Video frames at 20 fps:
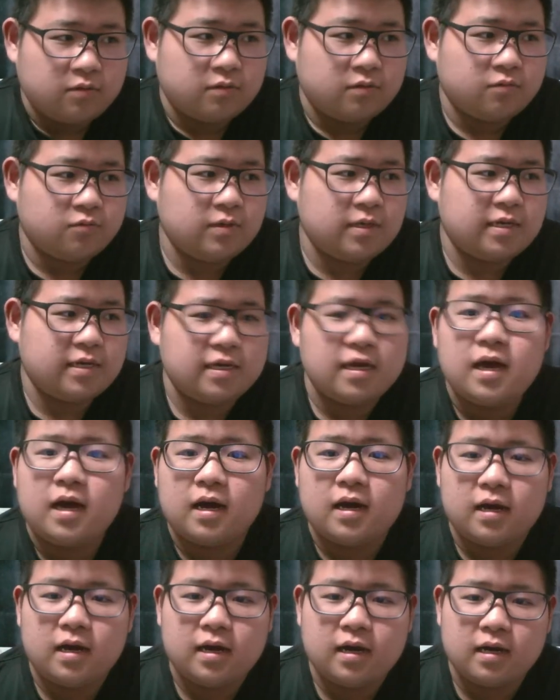
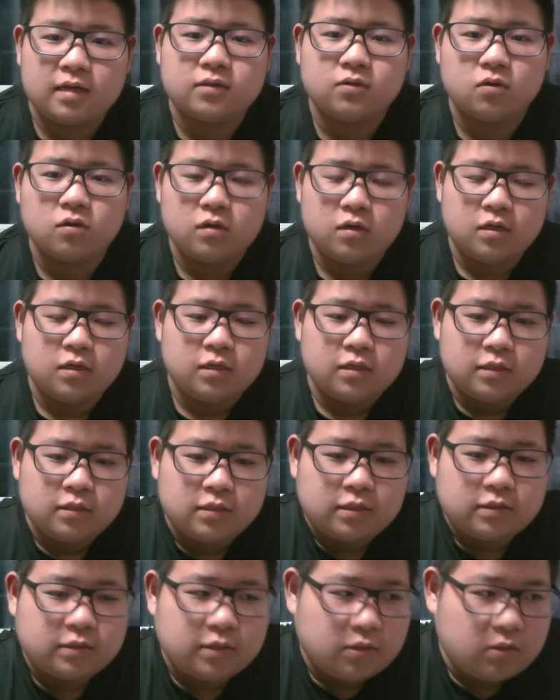ウィーハッハッハの、
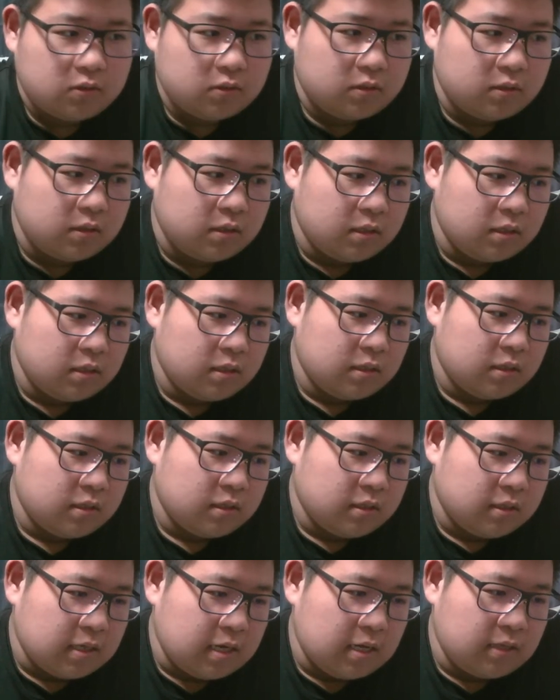なんですけど、
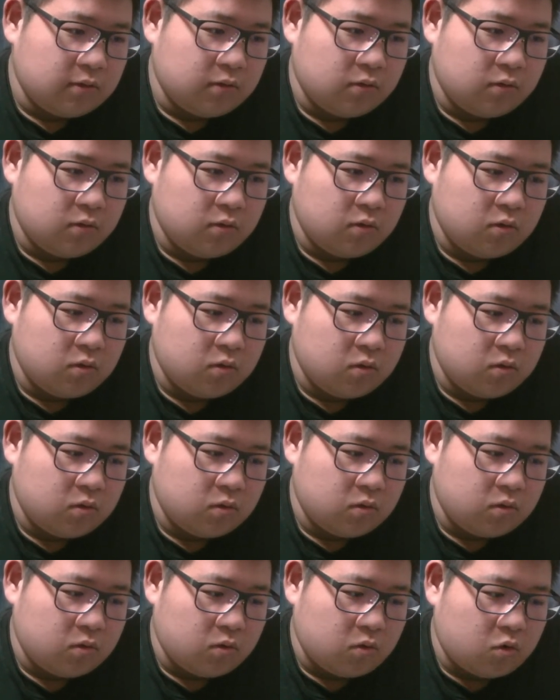あ
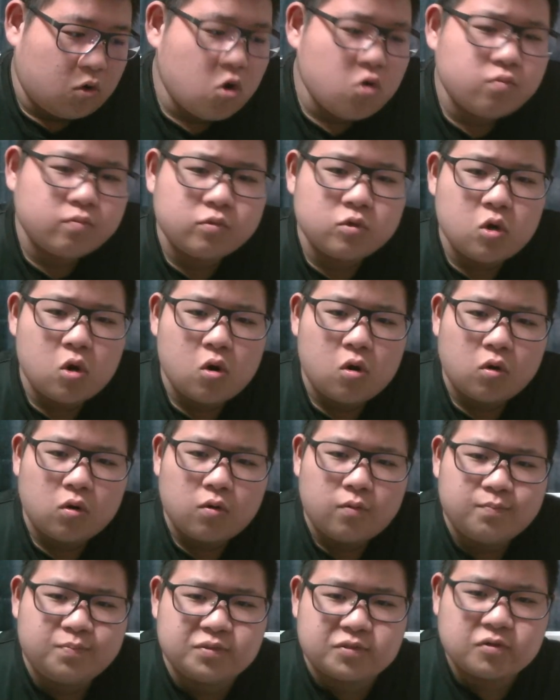のー、本部を
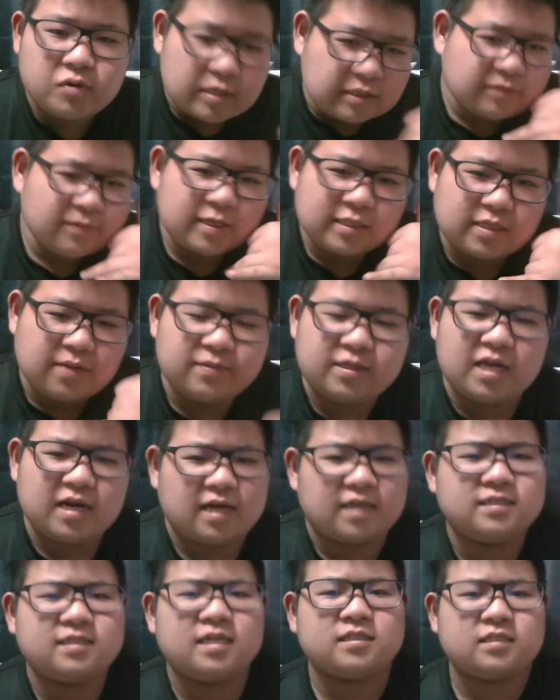ぶっ壊しましたみたいな
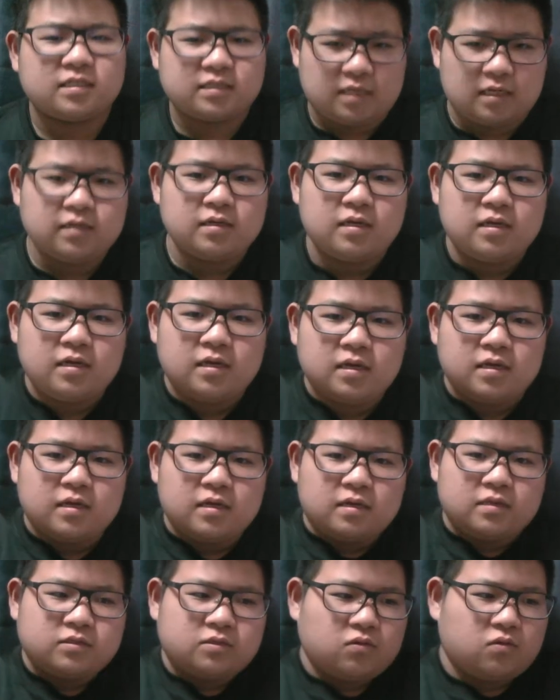感じになっちゃうじゃん。
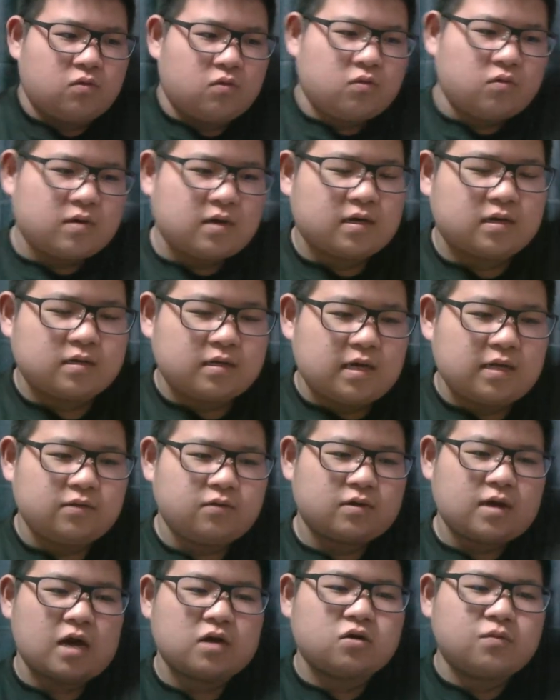その、あ
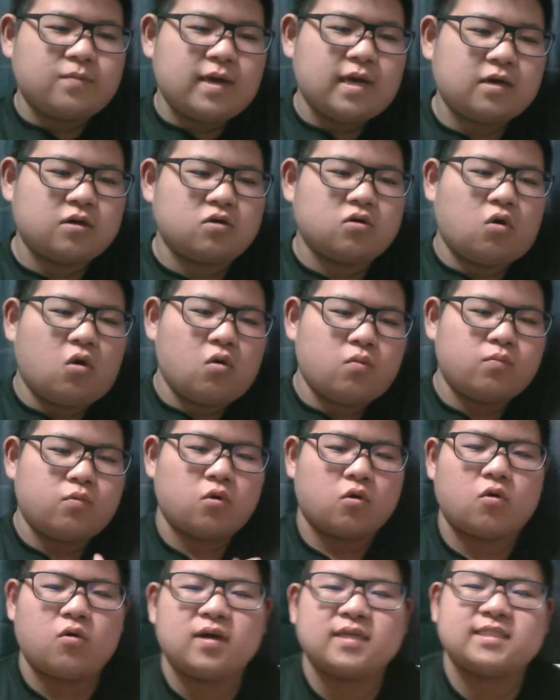の、革命軍本部
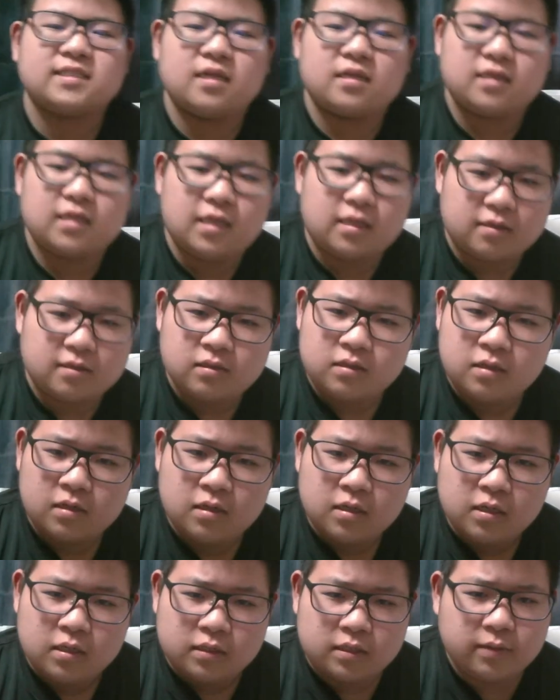を壊したってなってる。
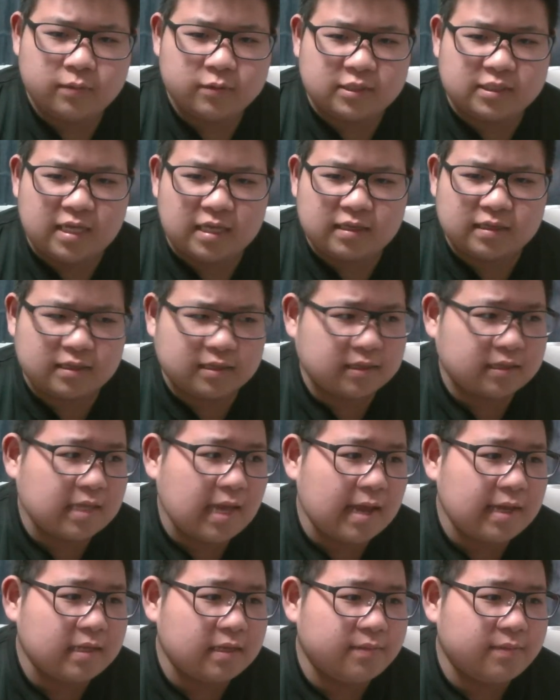でも絶
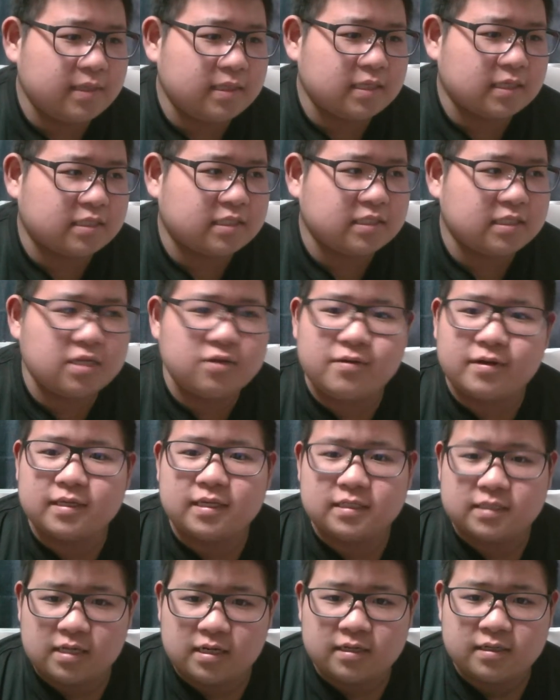対にみんな死んでるわけ
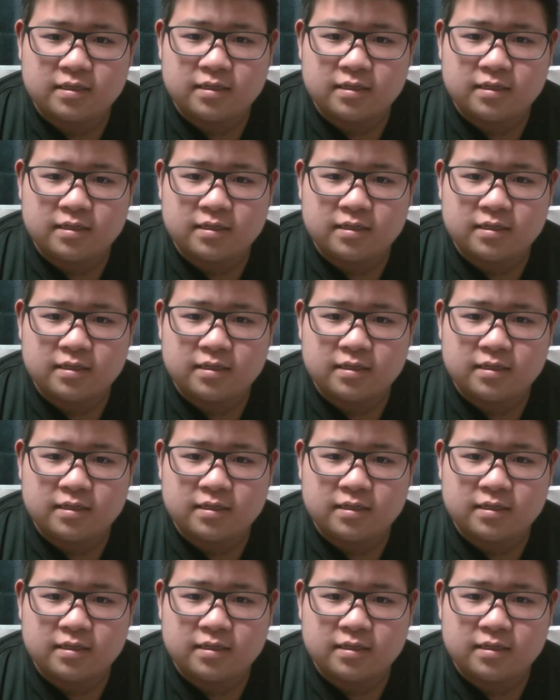ないじゃん。